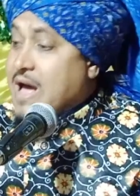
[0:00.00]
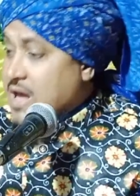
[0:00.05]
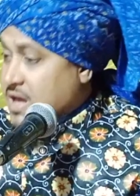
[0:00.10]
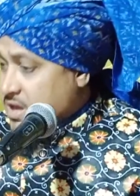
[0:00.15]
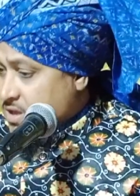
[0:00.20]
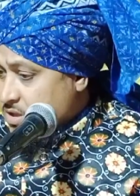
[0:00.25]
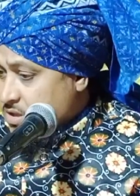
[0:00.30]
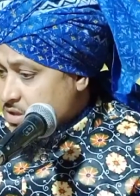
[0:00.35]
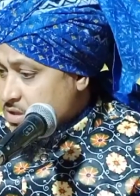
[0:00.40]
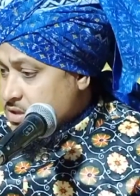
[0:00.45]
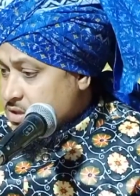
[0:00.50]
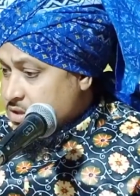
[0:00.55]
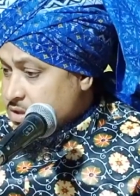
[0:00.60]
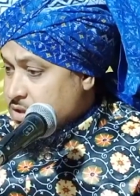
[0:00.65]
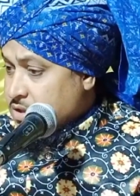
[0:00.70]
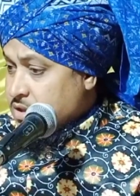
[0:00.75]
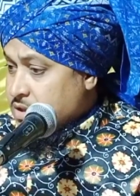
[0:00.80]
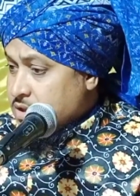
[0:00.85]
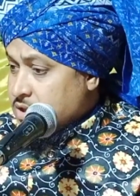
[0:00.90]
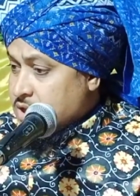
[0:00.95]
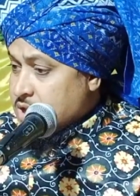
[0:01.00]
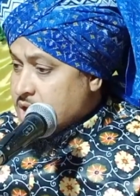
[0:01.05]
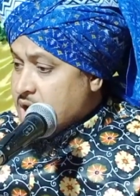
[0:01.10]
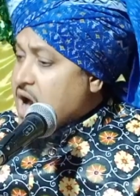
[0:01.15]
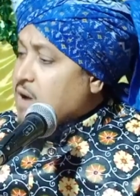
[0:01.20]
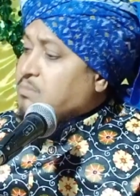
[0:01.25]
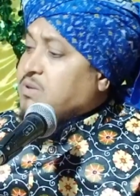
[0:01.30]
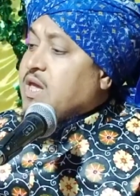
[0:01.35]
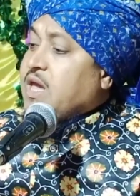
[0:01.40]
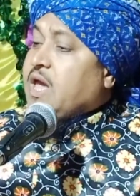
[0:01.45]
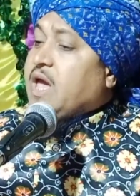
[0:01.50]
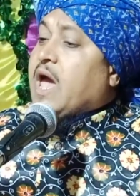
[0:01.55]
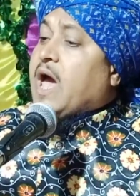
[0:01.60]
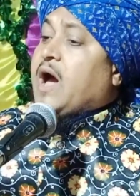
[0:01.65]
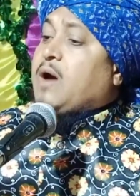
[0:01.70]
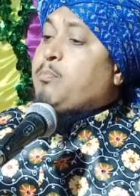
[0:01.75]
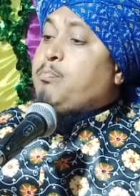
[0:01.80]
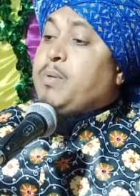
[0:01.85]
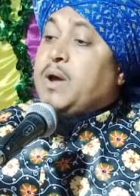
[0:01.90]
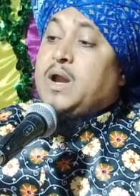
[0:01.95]
বাবা আমি
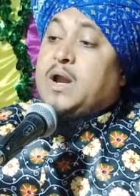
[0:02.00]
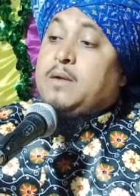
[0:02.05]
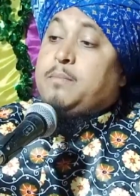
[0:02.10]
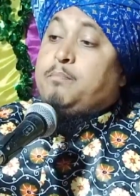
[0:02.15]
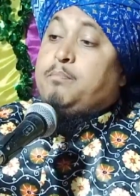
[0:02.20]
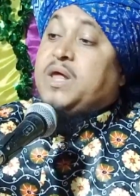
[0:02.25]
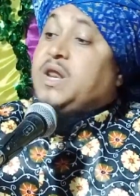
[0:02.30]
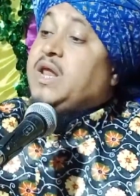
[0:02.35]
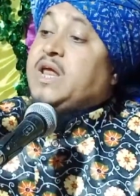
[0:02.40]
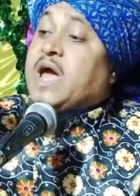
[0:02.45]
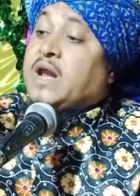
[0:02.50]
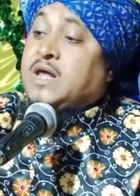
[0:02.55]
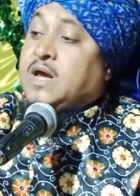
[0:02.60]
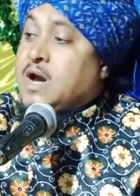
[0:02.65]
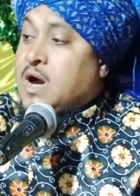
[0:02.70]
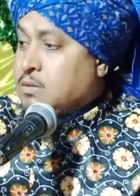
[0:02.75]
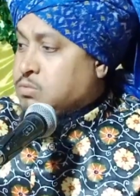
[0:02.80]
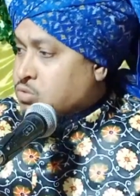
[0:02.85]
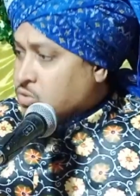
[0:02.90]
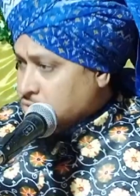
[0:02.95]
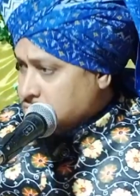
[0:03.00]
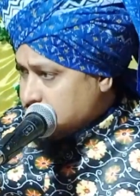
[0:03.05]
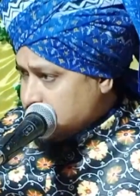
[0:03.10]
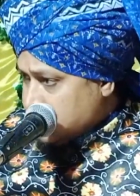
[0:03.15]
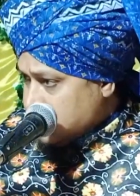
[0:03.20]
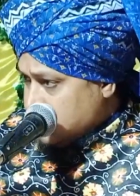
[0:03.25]
এক প্লেট বিরিয়ানি খাবো